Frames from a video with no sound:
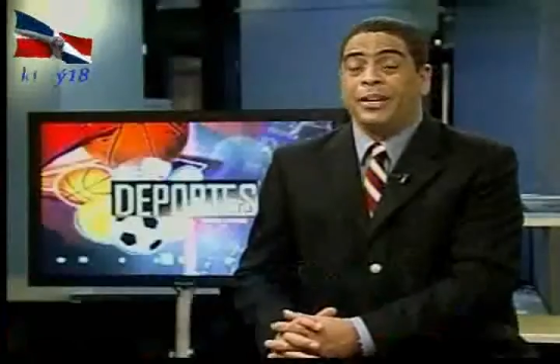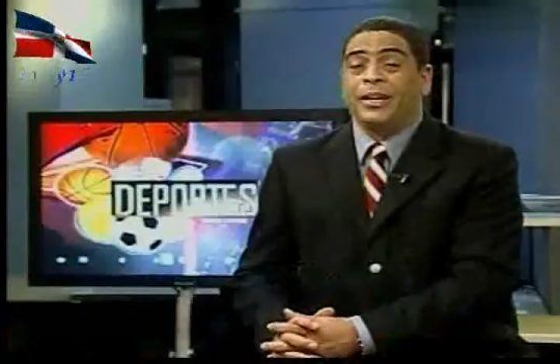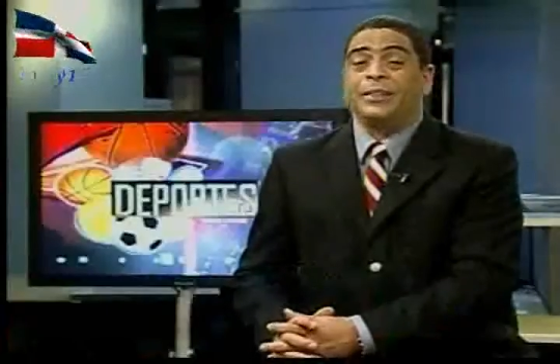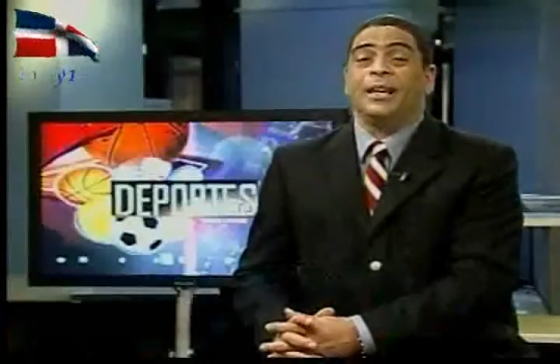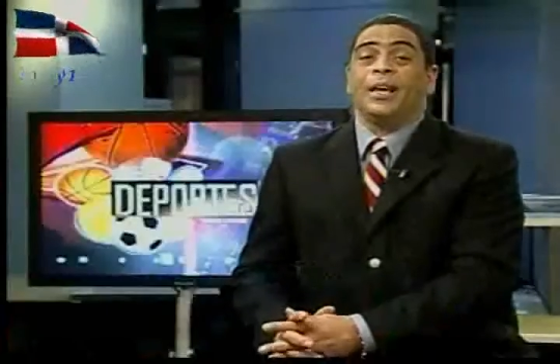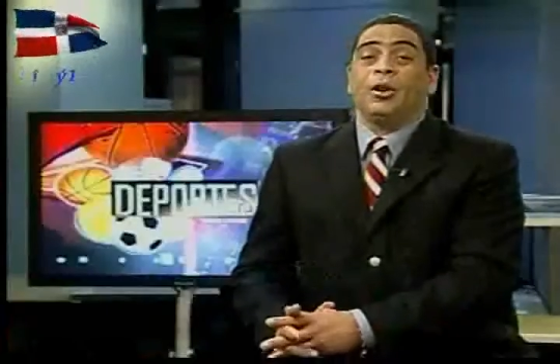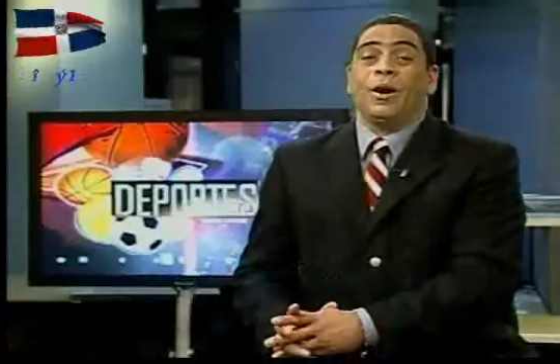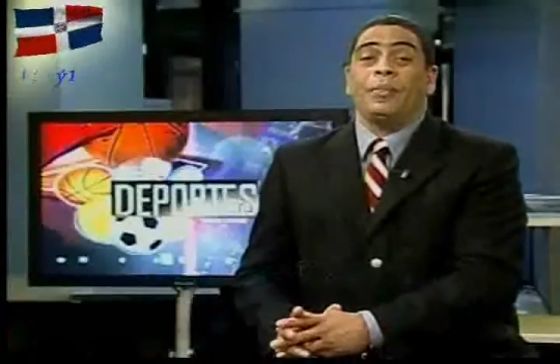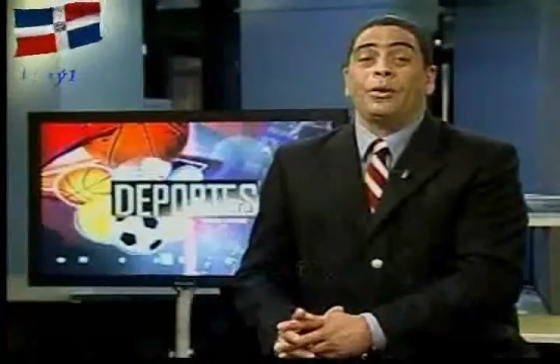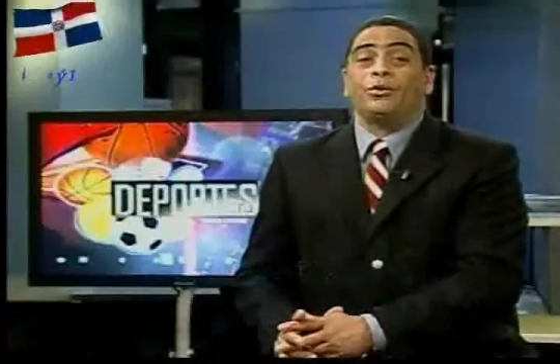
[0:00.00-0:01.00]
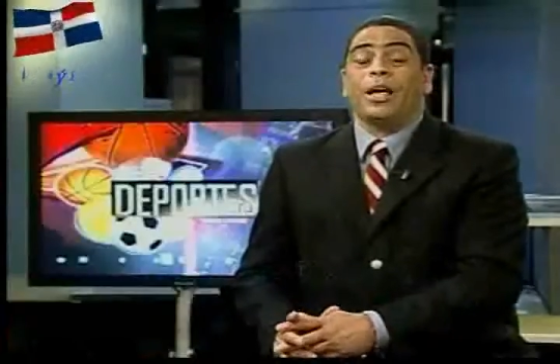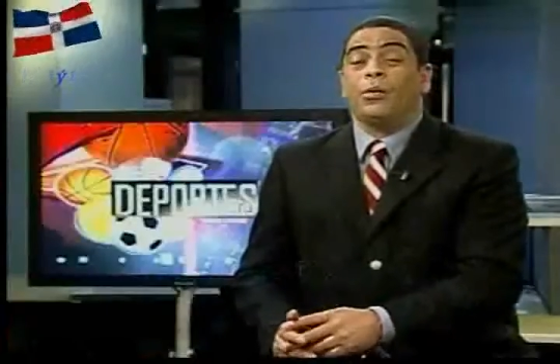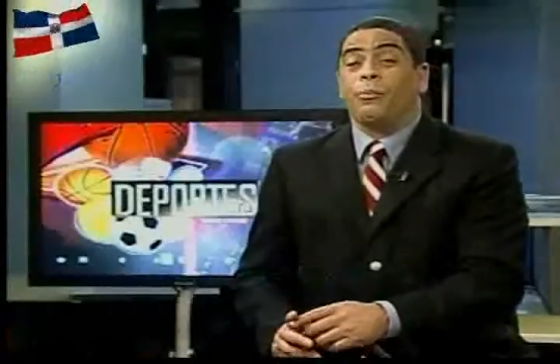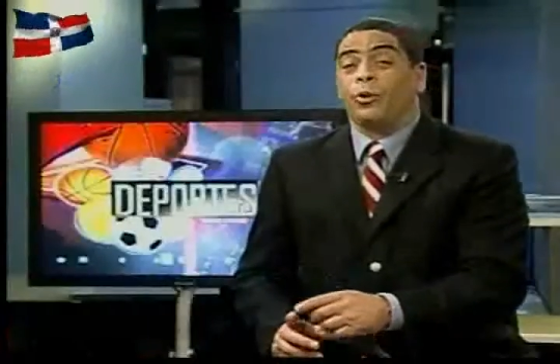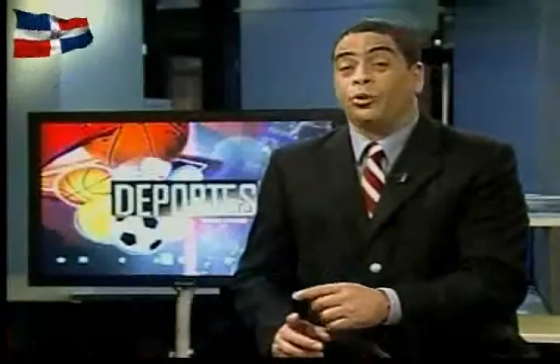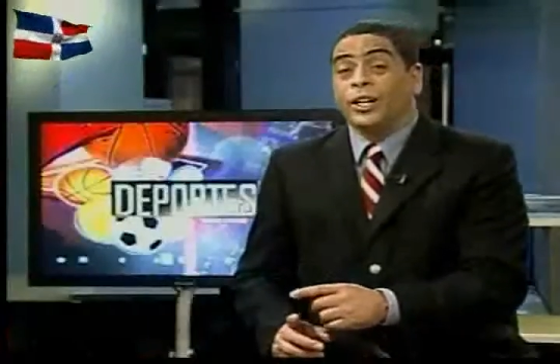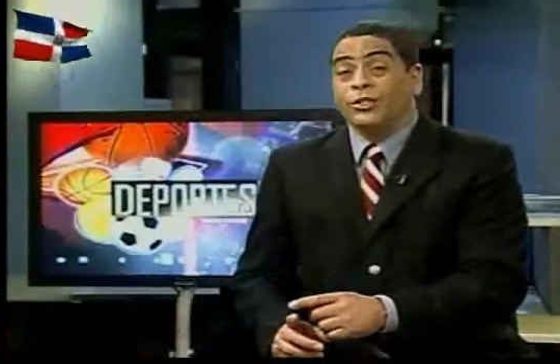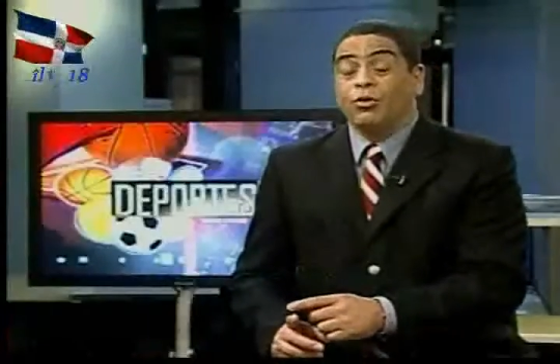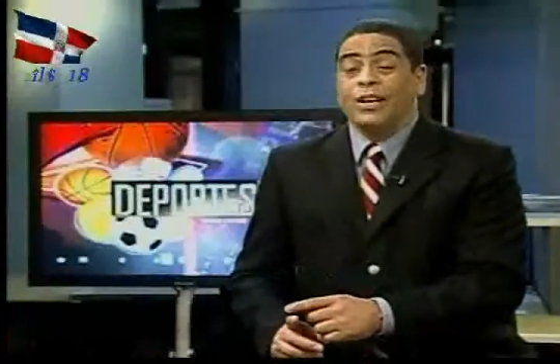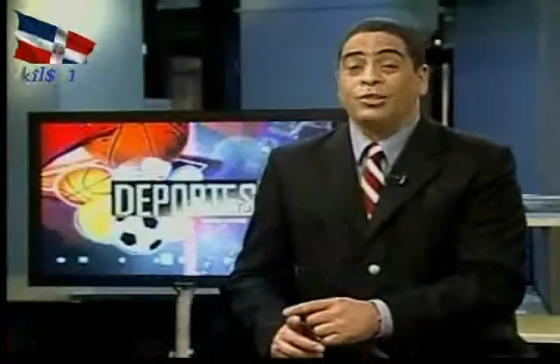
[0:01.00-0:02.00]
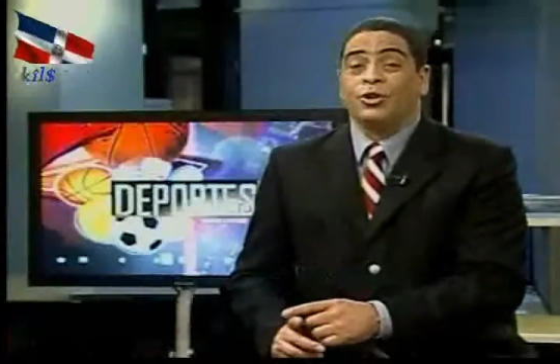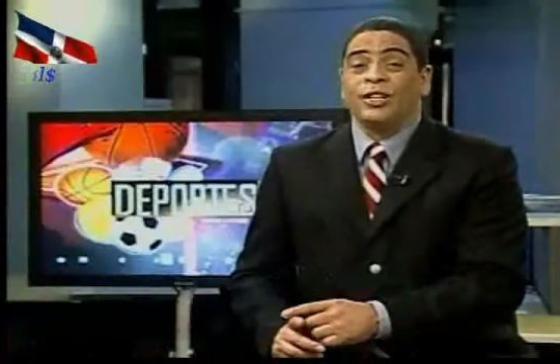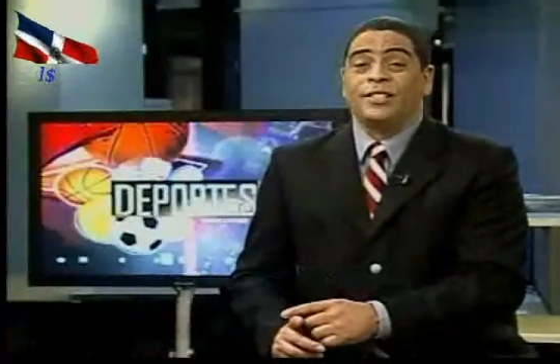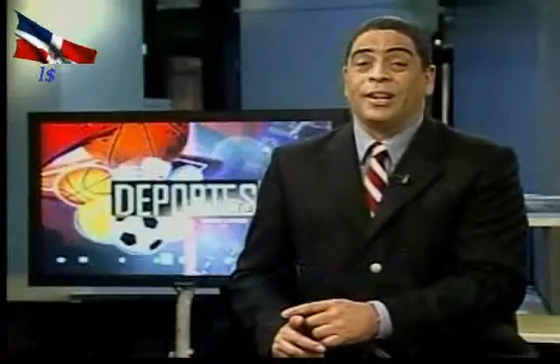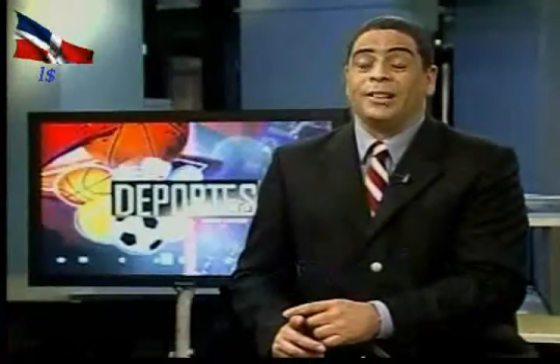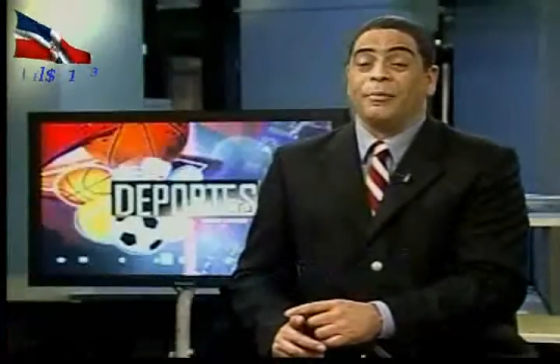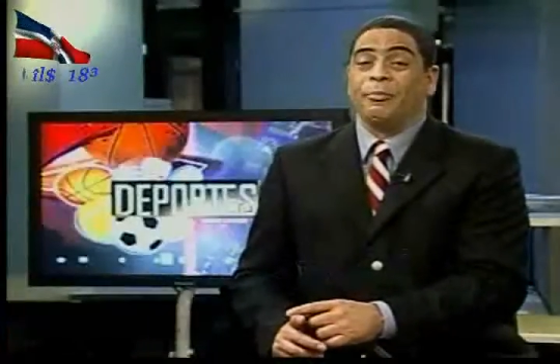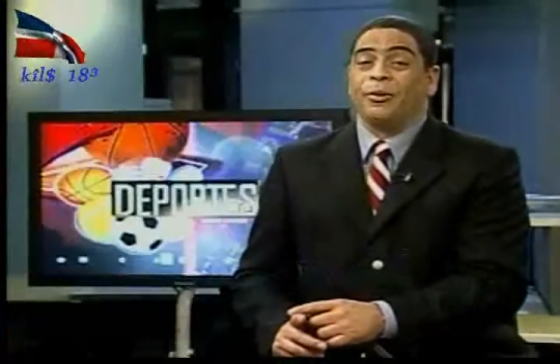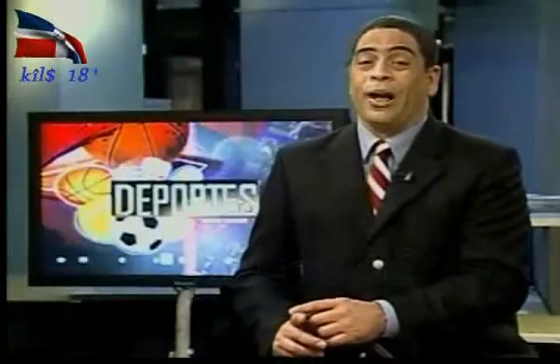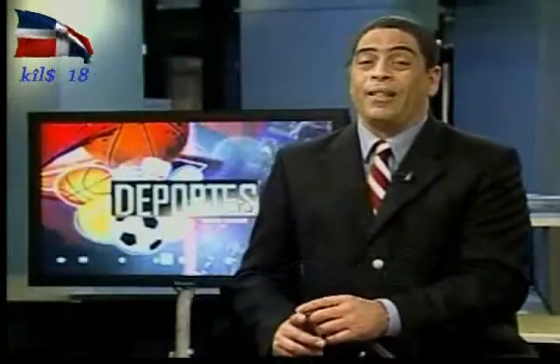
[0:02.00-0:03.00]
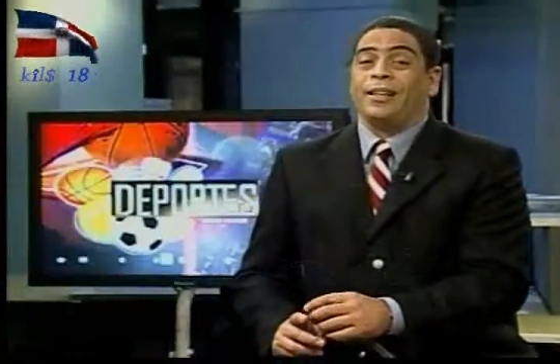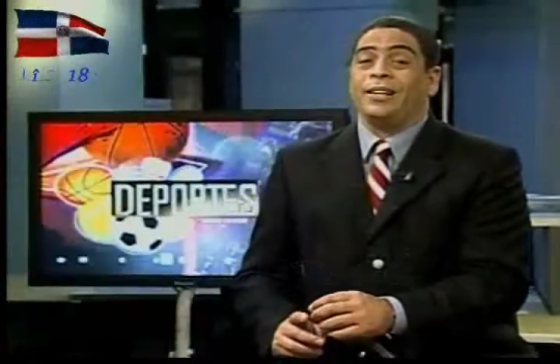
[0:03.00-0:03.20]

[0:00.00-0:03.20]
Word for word: Heat. Lo han derrotado por tres ocasiones en la temporada.